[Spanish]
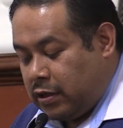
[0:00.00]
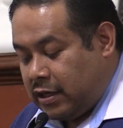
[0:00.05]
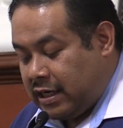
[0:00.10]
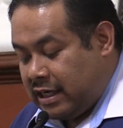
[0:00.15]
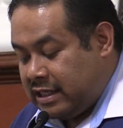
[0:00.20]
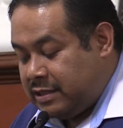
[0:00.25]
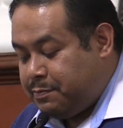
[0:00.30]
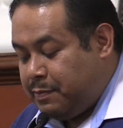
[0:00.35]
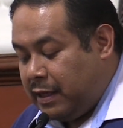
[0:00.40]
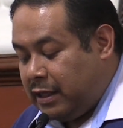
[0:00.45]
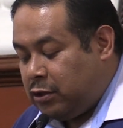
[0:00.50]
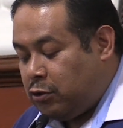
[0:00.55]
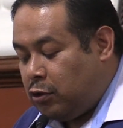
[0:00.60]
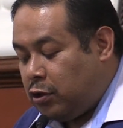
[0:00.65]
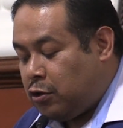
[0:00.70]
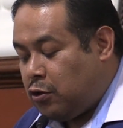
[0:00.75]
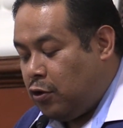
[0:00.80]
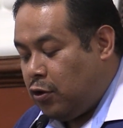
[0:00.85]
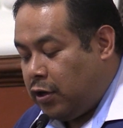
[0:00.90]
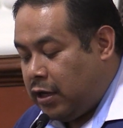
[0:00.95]
respeto
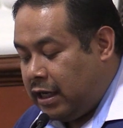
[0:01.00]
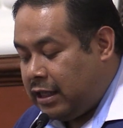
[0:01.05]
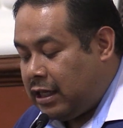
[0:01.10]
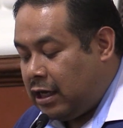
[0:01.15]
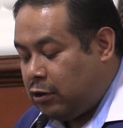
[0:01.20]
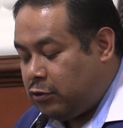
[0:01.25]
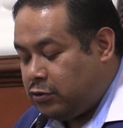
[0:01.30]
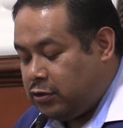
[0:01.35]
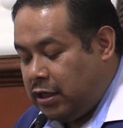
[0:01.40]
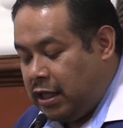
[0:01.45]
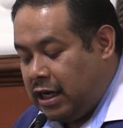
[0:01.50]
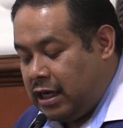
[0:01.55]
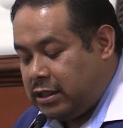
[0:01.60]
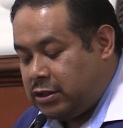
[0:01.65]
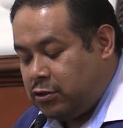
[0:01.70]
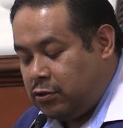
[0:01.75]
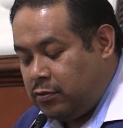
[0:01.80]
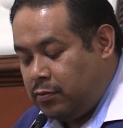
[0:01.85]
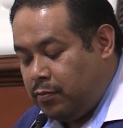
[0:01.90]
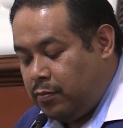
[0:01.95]
y concreta
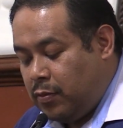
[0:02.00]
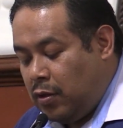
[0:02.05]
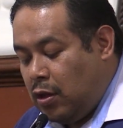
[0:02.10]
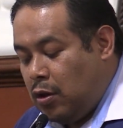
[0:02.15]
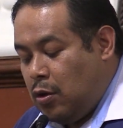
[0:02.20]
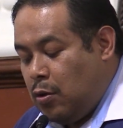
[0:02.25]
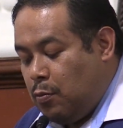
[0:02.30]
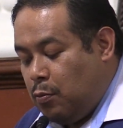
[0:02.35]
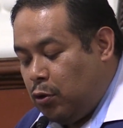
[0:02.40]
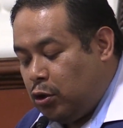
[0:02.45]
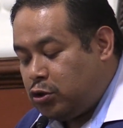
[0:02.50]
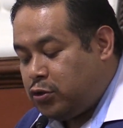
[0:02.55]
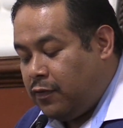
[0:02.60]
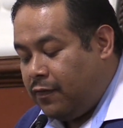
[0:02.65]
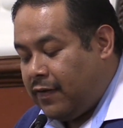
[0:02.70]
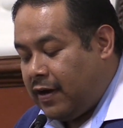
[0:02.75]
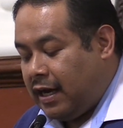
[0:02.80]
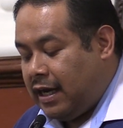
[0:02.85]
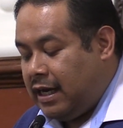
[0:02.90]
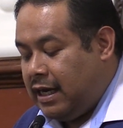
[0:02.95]
consideración por su
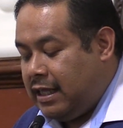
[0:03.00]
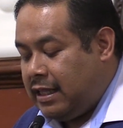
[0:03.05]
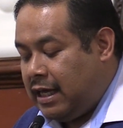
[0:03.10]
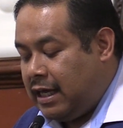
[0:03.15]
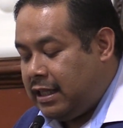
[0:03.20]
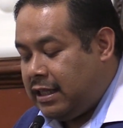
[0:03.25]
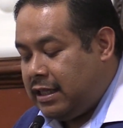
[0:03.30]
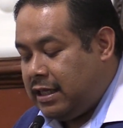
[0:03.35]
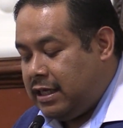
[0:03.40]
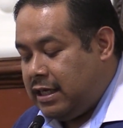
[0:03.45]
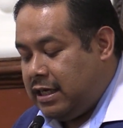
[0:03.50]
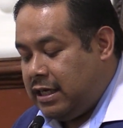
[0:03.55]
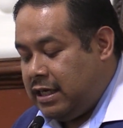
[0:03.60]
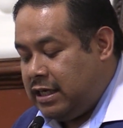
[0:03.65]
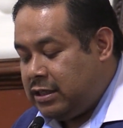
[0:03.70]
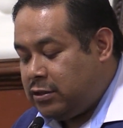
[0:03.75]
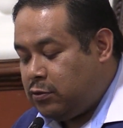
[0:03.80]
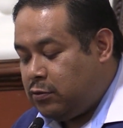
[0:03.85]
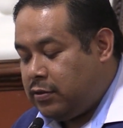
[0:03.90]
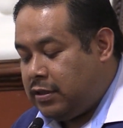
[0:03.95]
fragilidad
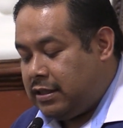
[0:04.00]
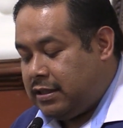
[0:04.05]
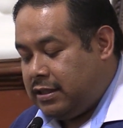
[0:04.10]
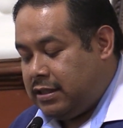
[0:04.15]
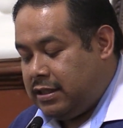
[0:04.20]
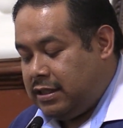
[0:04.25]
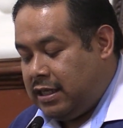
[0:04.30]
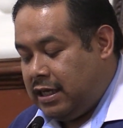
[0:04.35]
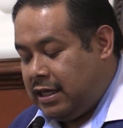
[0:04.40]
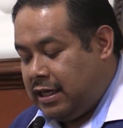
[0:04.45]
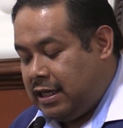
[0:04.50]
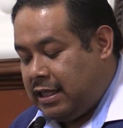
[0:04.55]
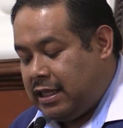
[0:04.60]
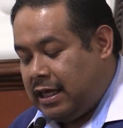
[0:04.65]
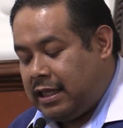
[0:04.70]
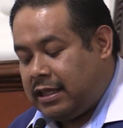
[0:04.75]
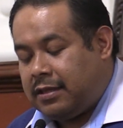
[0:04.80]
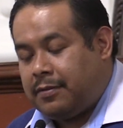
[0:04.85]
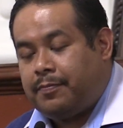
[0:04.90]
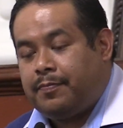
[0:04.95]
y su
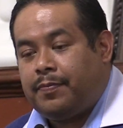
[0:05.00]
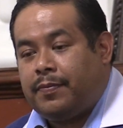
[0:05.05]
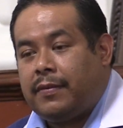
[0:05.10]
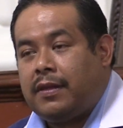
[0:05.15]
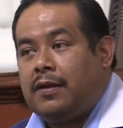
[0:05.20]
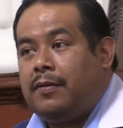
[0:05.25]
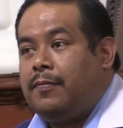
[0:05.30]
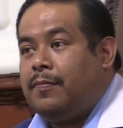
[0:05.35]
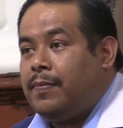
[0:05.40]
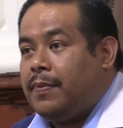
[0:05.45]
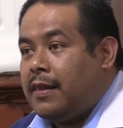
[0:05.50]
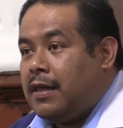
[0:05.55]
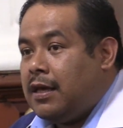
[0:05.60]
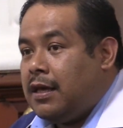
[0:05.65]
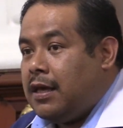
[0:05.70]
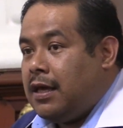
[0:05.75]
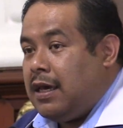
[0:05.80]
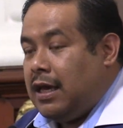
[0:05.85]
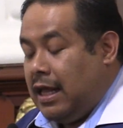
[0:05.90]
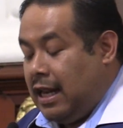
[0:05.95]
dignidad.
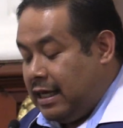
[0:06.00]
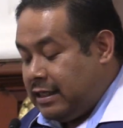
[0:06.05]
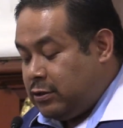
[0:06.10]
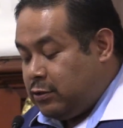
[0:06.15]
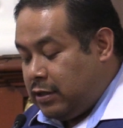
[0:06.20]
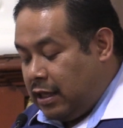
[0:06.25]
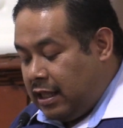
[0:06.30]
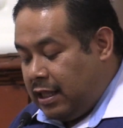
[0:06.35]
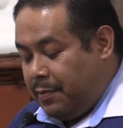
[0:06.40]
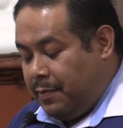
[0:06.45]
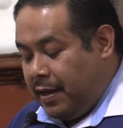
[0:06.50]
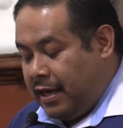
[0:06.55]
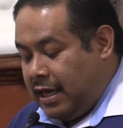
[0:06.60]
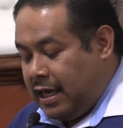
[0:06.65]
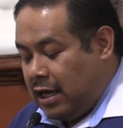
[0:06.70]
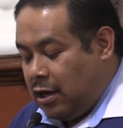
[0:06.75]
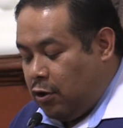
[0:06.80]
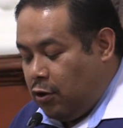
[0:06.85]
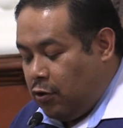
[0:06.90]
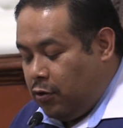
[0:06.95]
En la Ciudad de
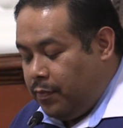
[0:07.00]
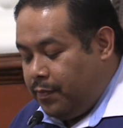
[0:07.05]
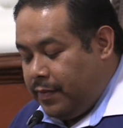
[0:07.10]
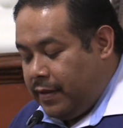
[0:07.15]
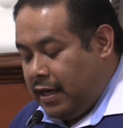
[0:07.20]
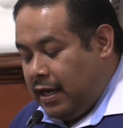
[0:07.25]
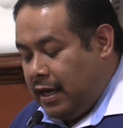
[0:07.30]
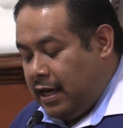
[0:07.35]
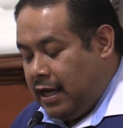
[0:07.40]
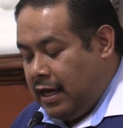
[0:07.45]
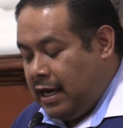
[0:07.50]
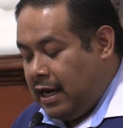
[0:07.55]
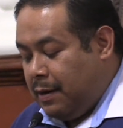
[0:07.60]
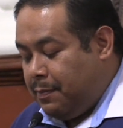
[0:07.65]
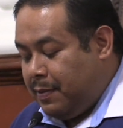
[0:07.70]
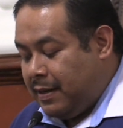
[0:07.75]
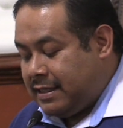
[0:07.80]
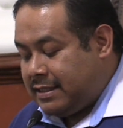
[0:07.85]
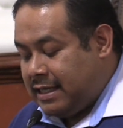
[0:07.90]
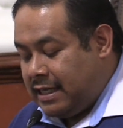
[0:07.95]
México, en
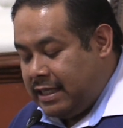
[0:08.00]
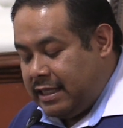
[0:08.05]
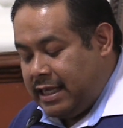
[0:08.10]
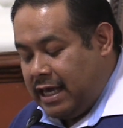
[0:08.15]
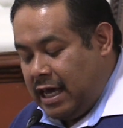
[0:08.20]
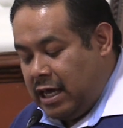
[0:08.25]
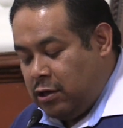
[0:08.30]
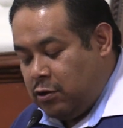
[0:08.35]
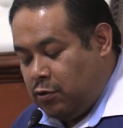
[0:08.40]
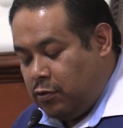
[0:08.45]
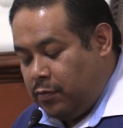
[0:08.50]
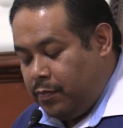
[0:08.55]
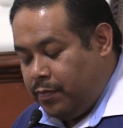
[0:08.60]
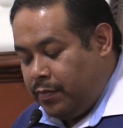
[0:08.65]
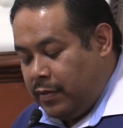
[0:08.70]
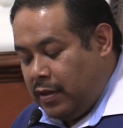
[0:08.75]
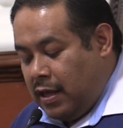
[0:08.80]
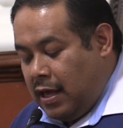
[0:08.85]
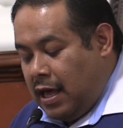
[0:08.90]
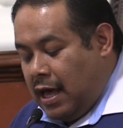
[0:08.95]
el presente año,
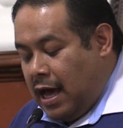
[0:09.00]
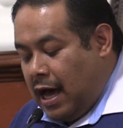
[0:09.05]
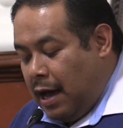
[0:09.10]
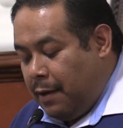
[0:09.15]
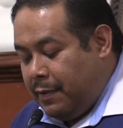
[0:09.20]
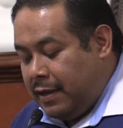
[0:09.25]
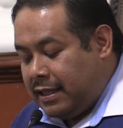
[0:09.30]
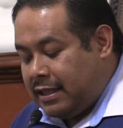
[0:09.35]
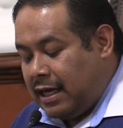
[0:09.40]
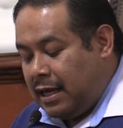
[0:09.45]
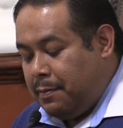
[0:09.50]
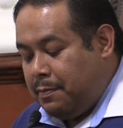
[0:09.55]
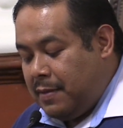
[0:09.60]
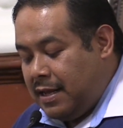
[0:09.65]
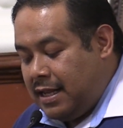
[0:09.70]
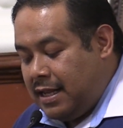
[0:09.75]
habitan